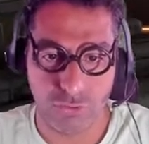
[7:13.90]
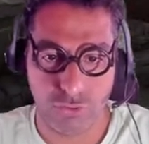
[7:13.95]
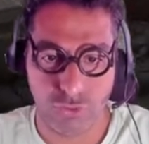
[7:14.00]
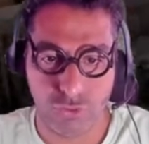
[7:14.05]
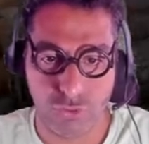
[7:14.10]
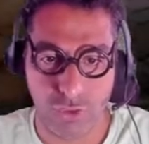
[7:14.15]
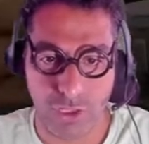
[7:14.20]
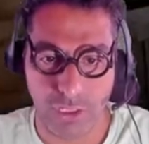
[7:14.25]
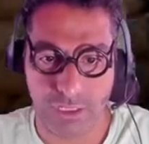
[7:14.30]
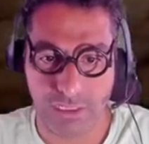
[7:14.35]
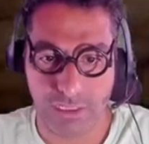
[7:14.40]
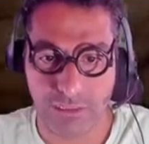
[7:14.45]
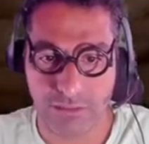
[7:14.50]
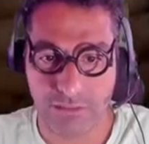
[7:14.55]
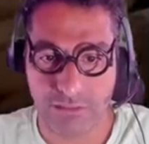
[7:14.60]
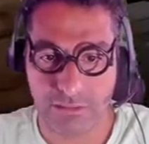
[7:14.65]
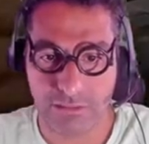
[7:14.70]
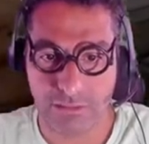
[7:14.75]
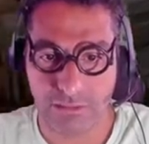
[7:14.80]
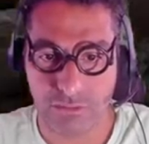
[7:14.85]
şu
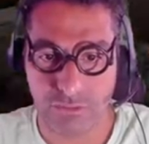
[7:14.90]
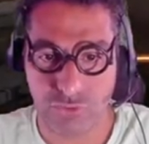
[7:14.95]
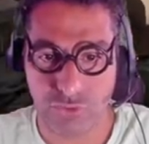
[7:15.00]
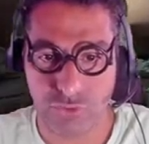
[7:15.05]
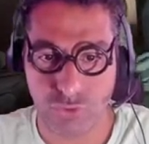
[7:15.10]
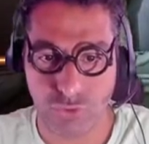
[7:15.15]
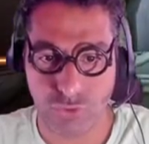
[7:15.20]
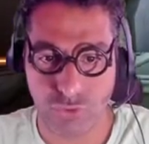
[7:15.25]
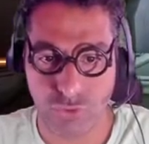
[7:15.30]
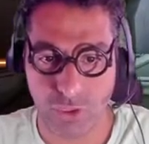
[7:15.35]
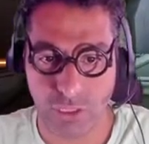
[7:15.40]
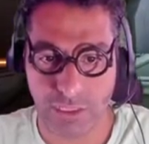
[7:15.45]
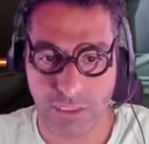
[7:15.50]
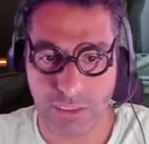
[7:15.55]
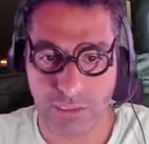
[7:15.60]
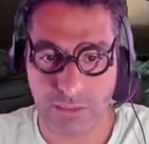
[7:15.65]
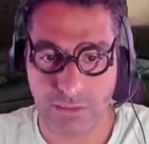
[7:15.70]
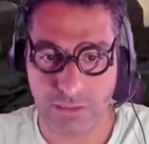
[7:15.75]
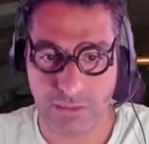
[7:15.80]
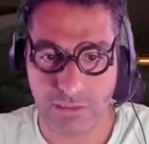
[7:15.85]
hareketi, şu
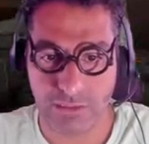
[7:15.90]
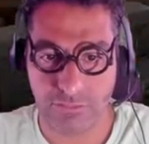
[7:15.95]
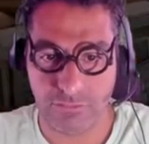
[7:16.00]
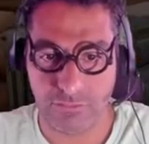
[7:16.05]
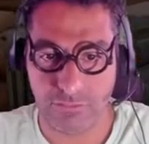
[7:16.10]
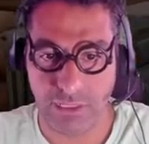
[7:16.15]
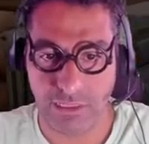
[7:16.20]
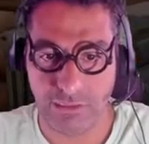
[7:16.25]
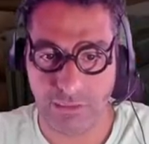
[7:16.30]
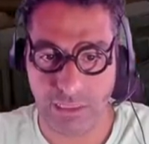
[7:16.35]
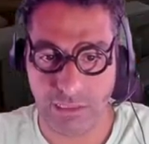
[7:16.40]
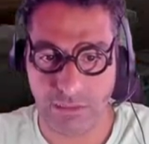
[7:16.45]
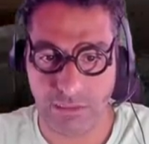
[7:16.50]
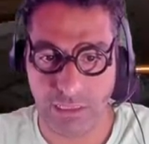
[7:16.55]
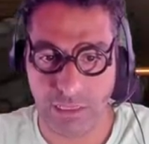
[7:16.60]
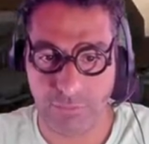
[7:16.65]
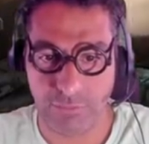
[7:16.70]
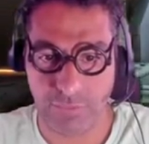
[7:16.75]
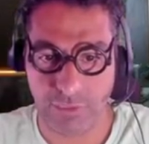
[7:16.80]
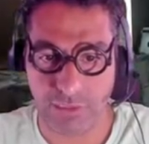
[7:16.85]
hareketi Vandal'da
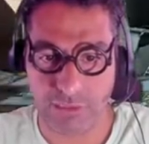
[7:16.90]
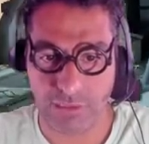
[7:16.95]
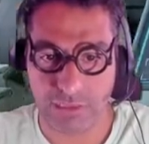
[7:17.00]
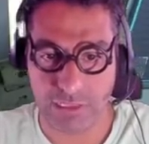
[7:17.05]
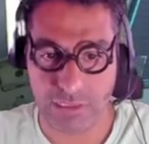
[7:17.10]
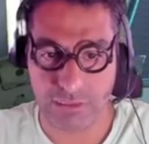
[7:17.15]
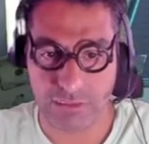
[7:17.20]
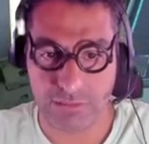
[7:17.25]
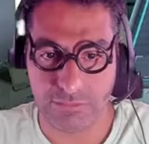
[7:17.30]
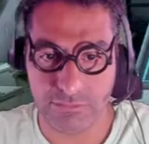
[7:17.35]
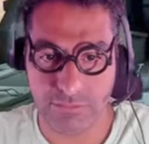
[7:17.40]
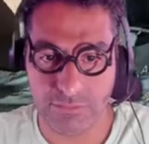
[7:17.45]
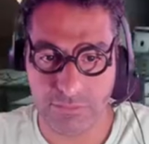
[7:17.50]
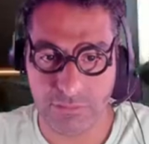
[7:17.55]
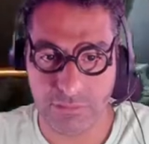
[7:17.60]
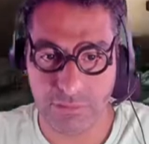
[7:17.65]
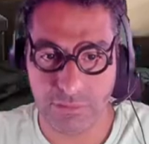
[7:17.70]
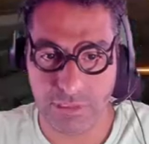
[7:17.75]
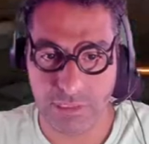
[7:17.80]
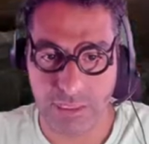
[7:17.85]
yapmanız lazım.
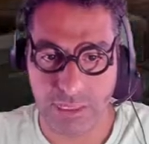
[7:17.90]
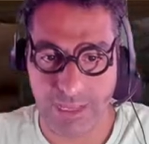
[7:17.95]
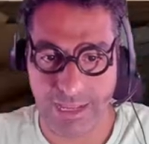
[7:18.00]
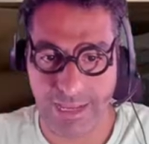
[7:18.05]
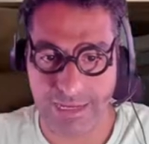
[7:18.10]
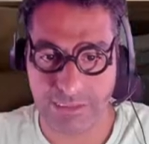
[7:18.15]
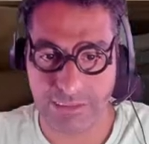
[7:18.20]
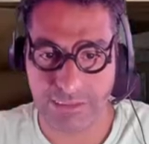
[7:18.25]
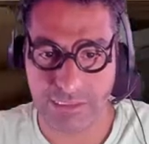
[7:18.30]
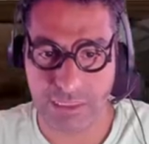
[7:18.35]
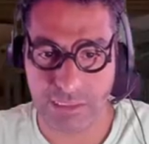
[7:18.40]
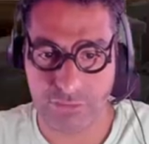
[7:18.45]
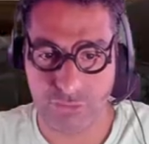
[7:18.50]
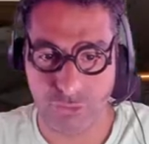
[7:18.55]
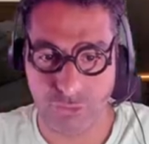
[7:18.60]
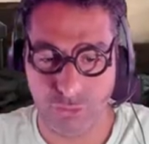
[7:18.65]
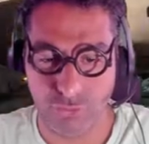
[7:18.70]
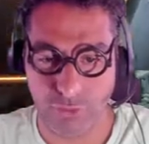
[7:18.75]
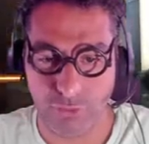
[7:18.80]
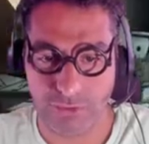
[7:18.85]
Her
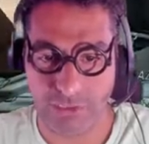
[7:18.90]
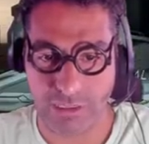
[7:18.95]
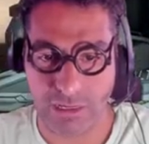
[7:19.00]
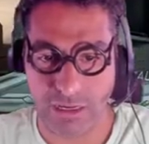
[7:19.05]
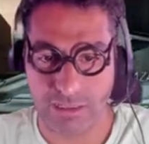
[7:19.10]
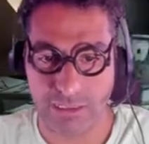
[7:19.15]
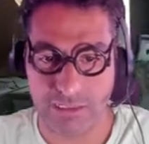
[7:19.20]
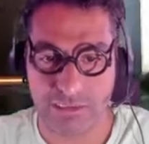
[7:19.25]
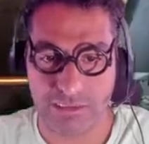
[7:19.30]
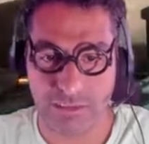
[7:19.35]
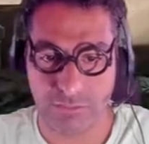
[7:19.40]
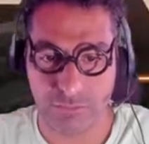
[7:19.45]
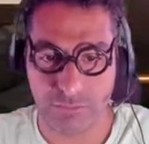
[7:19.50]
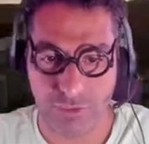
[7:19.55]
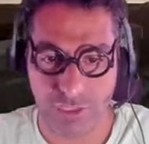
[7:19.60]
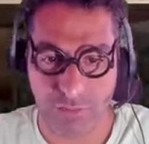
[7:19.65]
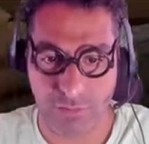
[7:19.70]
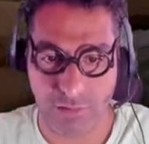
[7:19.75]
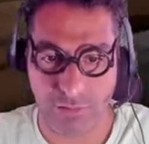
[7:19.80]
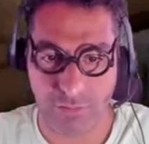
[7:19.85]
silahta olmuyor. Mesela Ares'te bunu
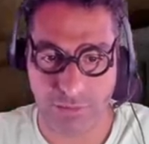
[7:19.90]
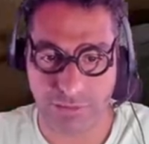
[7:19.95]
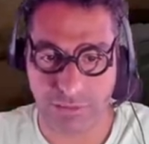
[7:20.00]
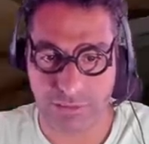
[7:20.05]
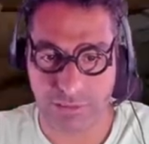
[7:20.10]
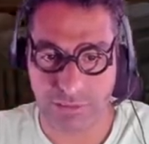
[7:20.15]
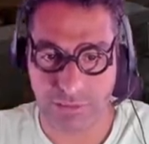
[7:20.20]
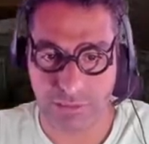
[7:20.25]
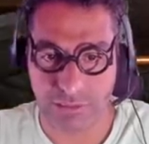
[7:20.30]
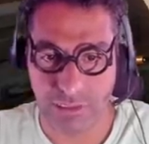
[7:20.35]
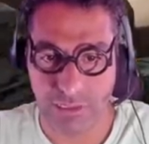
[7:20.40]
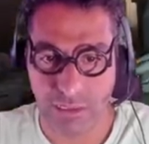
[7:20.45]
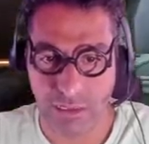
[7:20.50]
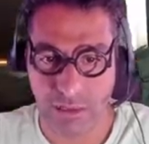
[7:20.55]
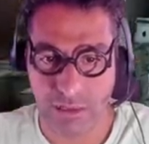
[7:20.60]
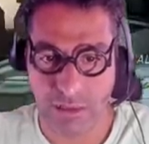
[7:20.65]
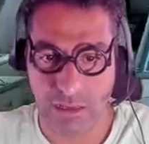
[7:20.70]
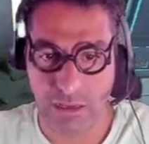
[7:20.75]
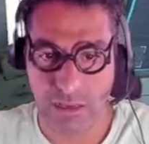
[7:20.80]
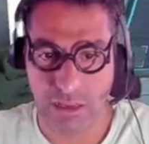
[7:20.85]
yapamazsınız.
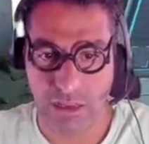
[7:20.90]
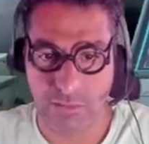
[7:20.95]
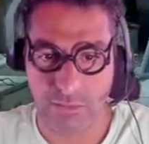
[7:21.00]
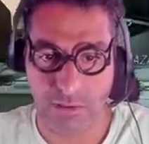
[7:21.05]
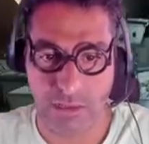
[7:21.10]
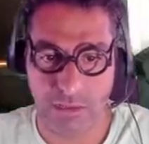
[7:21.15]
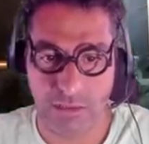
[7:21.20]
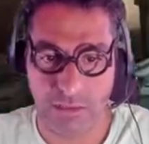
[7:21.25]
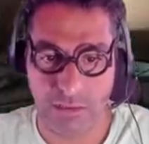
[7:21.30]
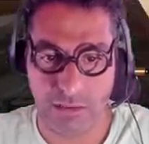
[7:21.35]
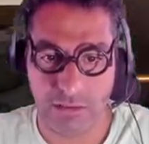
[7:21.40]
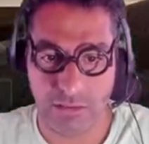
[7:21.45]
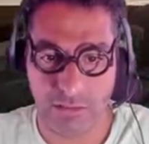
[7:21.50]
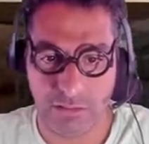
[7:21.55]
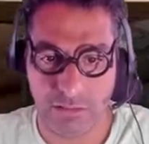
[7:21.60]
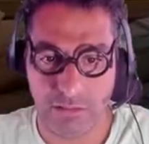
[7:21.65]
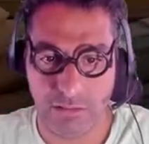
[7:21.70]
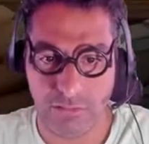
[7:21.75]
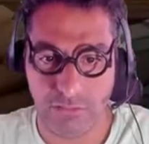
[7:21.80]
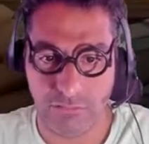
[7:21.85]
Ama
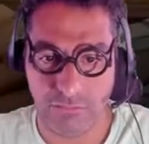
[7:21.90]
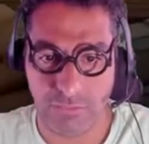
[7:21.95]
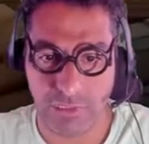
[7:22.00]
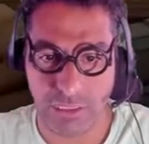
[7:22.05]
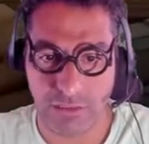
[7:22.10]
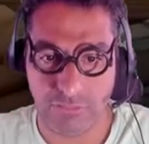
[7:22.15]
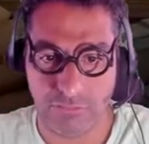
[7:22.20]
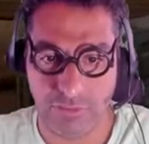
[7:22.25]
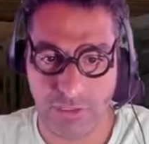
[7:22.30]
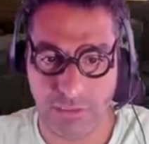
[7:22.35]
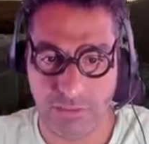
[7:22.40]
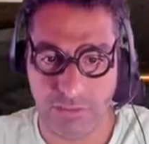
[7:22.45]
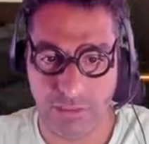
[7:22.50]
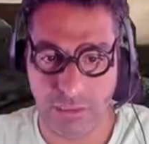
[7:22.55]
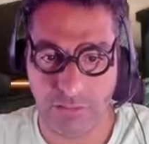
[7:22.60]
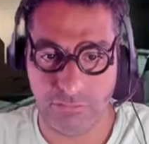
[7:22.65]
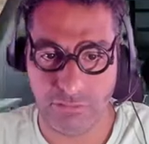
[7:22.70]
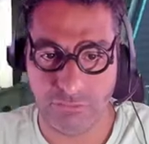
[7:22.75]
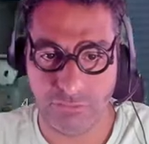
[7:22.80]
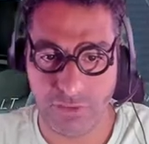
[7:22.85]
bak
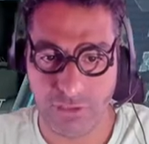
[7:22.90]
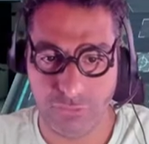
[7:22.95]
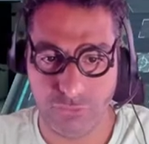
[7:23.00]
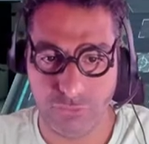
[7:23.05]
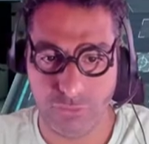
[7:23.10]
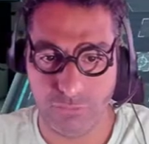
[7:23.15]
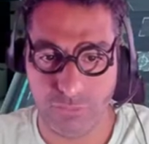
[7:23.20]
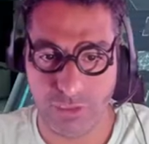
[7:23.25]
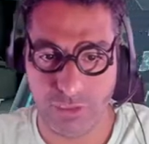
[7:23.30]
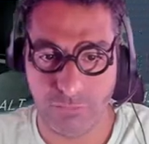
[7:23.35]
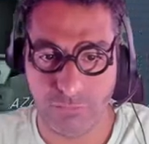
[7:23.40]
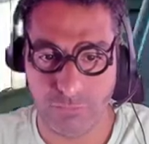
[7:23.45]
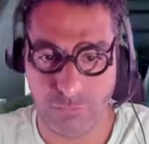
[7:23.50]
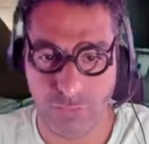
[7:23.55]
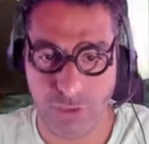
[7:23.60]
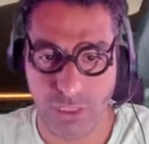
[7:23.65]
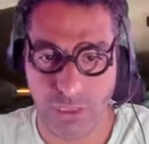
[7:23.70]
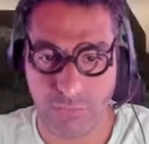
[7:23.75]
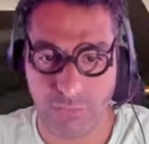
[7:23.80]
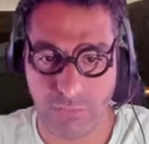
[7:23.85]
Vandal ve Phantom'da
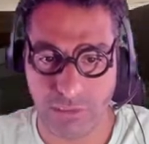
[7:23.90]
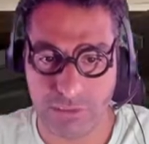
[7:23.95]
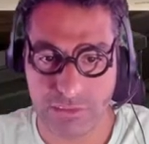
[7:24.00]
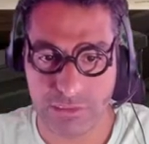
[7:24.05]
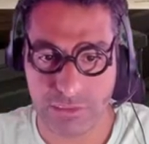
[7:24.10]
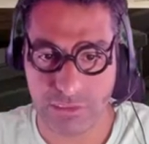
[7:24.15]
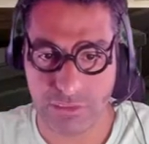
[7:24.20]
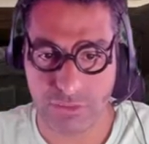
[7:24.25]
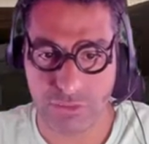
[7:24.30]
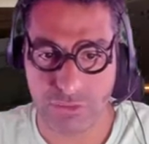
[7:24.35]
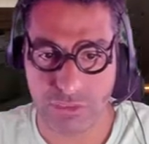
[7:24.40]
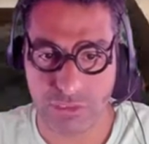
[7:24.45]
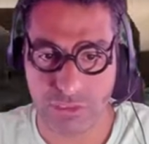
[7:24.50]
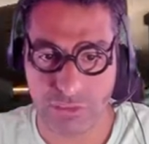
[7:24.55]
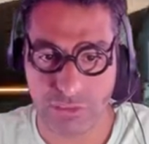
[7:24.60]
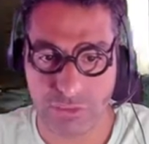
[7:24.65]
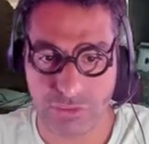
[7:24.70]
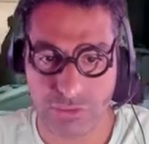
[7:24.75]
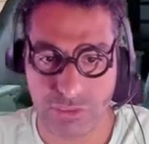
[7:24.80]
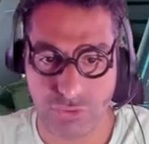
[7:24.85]
bunu yapmanız gerekiyor
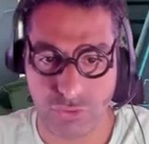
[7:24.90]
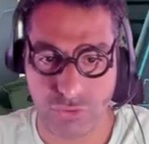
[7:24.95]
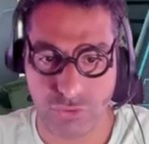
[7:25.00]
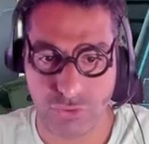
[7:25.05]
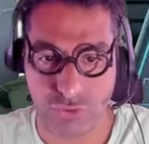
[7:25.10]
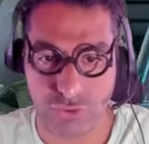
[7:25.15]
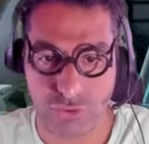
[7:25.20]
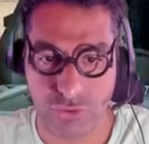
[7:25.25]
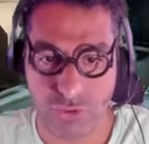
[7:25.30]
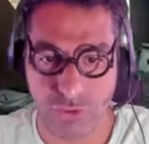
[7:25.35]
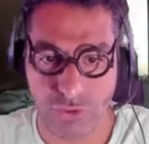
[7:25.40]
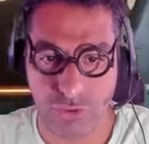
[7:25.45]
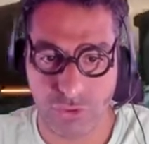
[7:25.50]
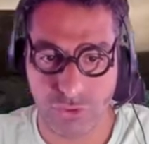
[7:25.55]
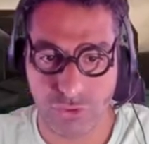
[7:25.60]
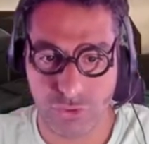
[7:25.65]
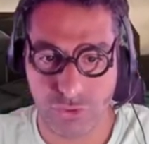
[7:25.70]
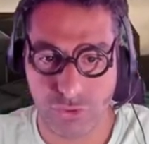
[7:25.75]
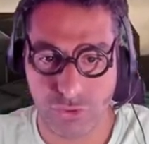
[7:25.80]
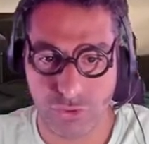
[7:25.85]
arkadaşlar. Şu,
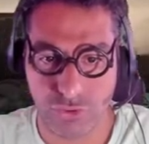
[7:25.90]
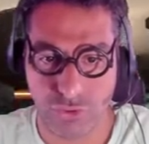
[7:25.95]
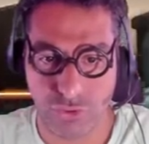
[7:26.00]
şu,